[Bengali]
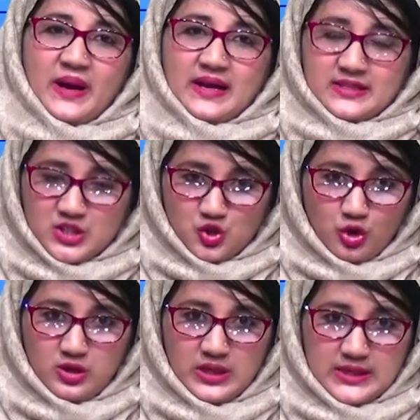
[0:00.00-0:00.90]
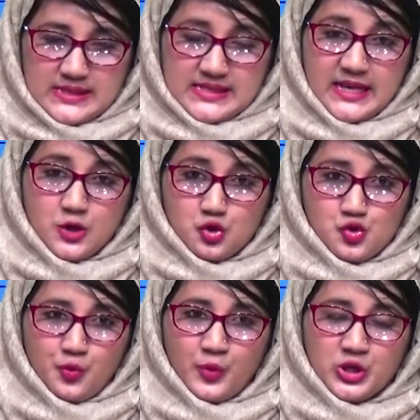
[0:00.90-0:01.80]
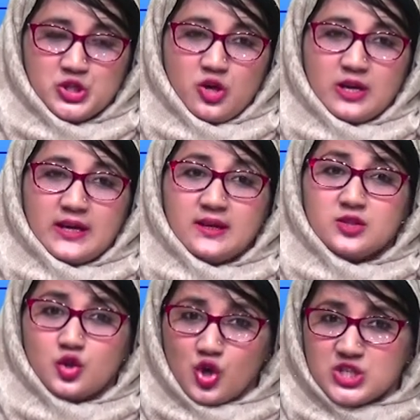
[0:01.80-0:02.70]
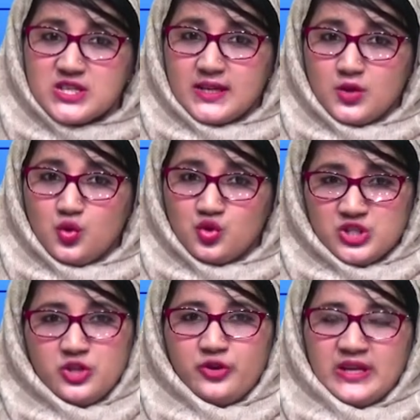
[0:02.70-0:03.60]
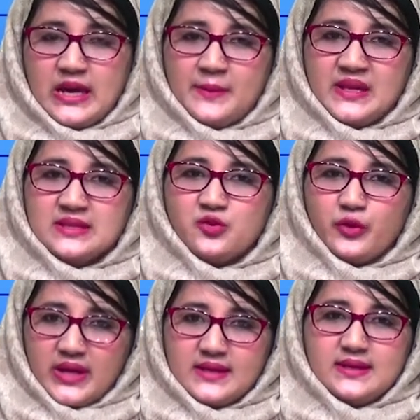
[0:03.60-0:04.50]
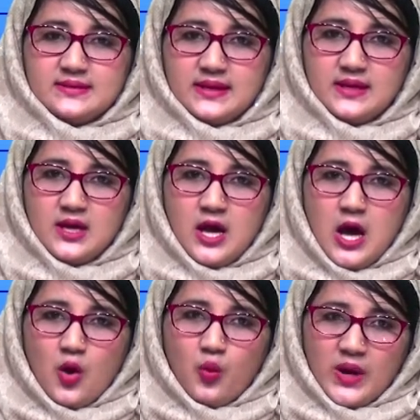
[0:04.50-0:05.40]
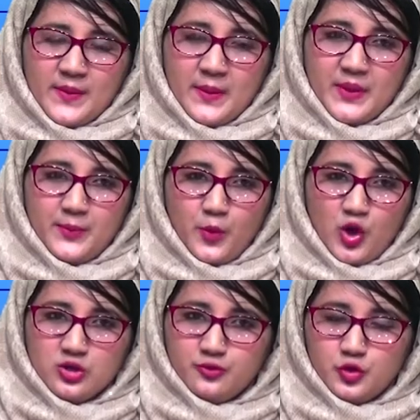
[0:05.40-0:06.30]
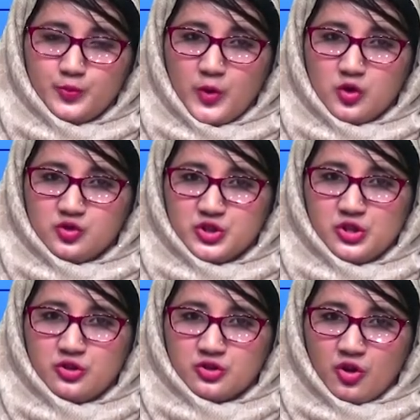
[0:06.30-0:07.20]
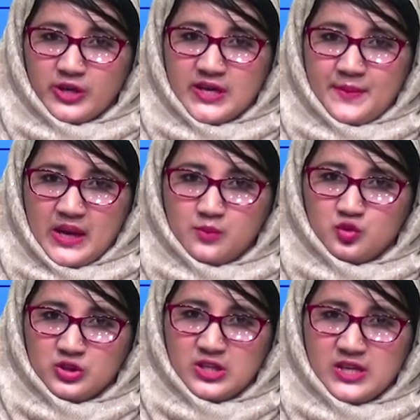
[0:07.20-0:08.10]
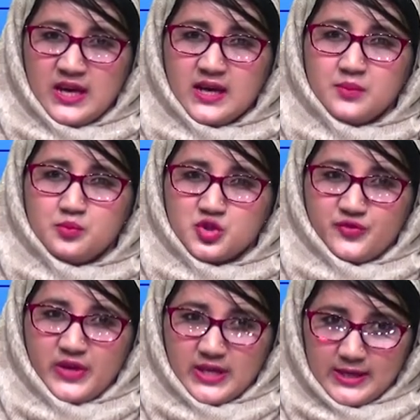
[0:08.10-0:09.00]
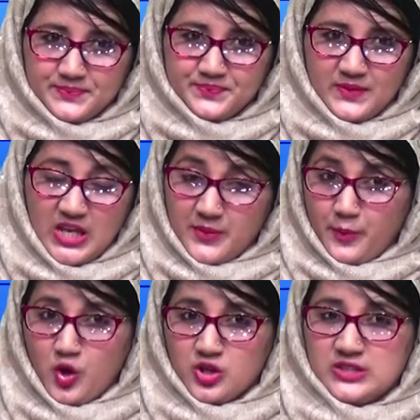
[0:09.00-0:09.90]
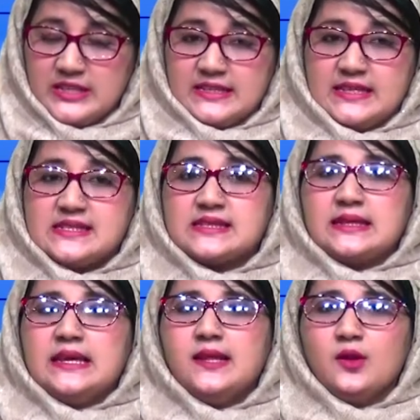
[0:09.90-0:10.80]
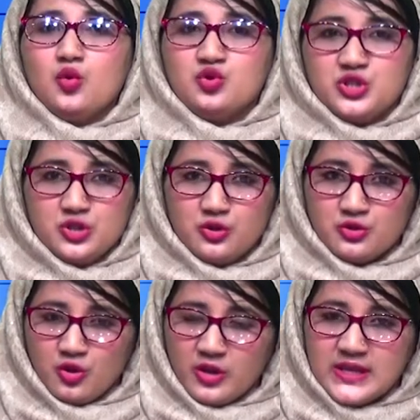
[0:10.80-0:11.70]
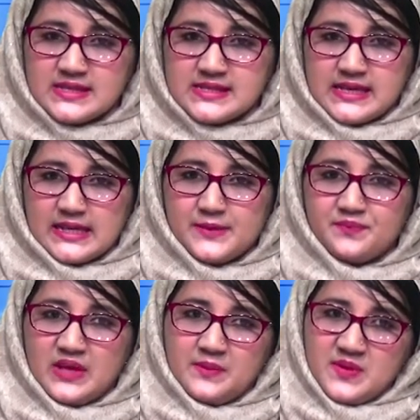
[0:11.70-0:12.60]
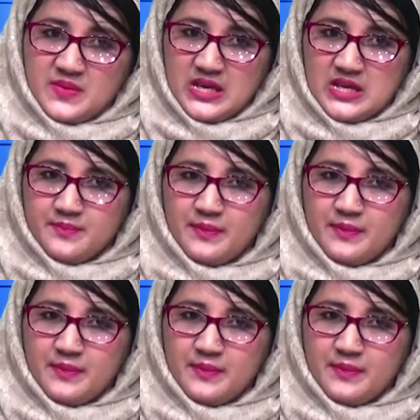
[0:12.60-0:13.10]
বাংলাদেশ দল স্থানীয় সময় সকাল দশটায় অনুশীলনে নামেন ক্রিকেটাররা ওয়ার্ম আপের পর ফুটবল অনুশীলন করেন মাহমুদুল্লাহ মুশফিকরা এরপর নেটে স্কিল অনুশীলন করে সাকিব তামিমহীন